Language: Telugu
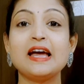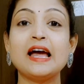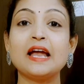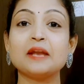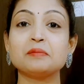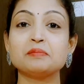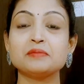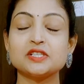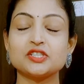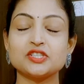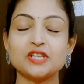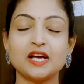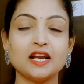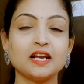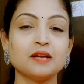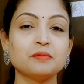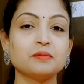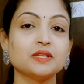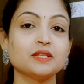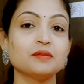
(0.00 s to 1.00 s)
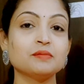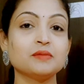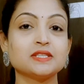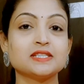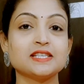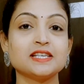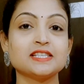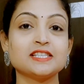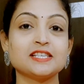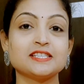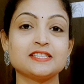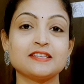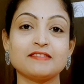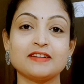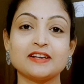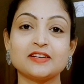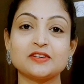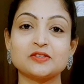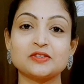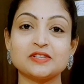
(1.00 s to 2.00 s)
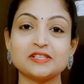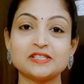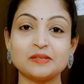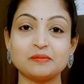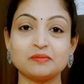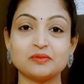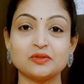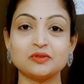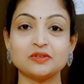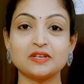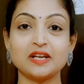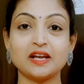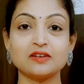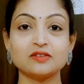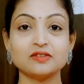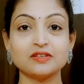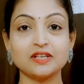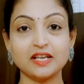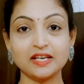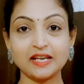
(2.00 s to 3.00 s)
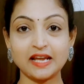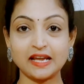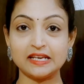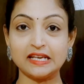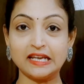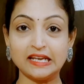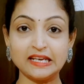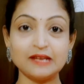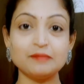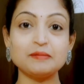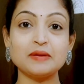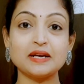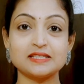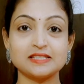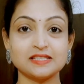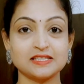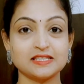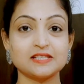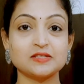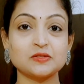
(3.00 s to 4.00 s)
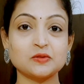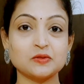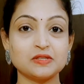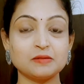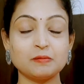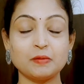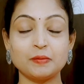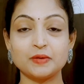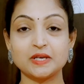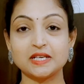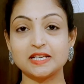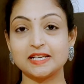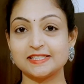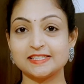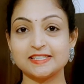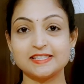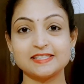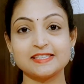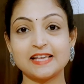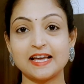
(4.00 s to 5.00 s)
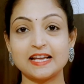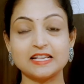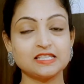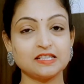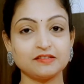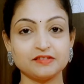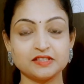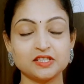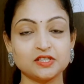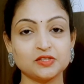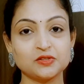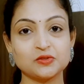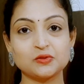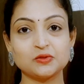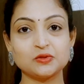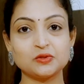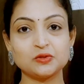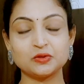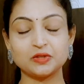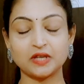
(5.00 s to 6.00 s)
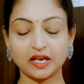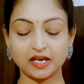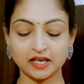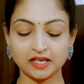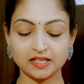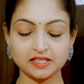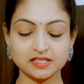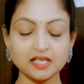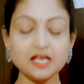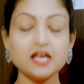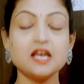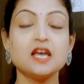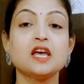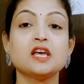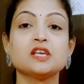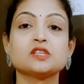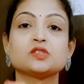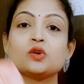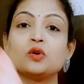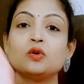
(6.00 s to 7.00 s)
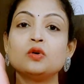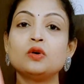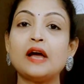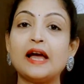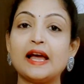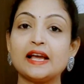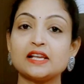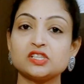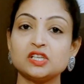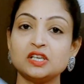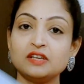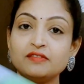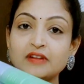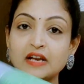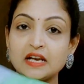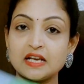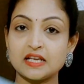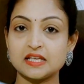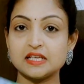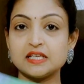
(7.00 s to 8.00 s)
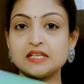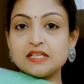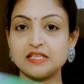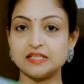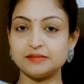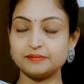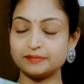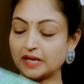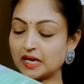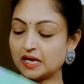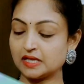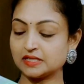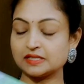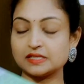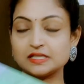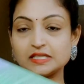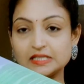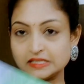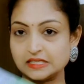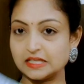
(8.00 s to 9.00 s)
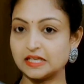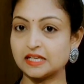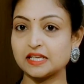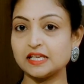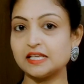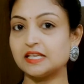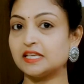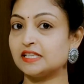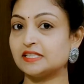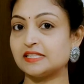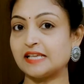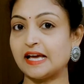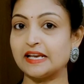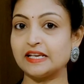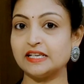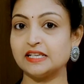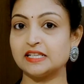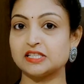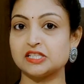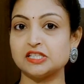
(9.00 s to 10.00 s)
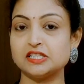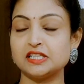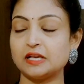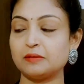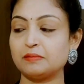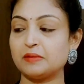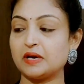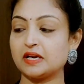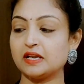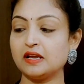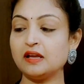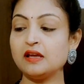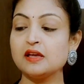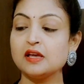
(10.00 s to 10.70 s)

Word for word: అండ్ మీరు చాలా మంది మెసేజ్ చేసే వాళ్ళకి కూడా చెప్తూ ఉన్నాను నేను నేనే మా సిస్టర్స్ కోసం ఎప్పుడైనా నచ్చిన శారీస్ అవి తీసుకుంటాను తీసుకుంటూ అనేసి సో యాక్చువల్లీ వాళ్ళకి ఈ మా సిస్టర్కి ఈ శారీ నచ్చింది అనమాట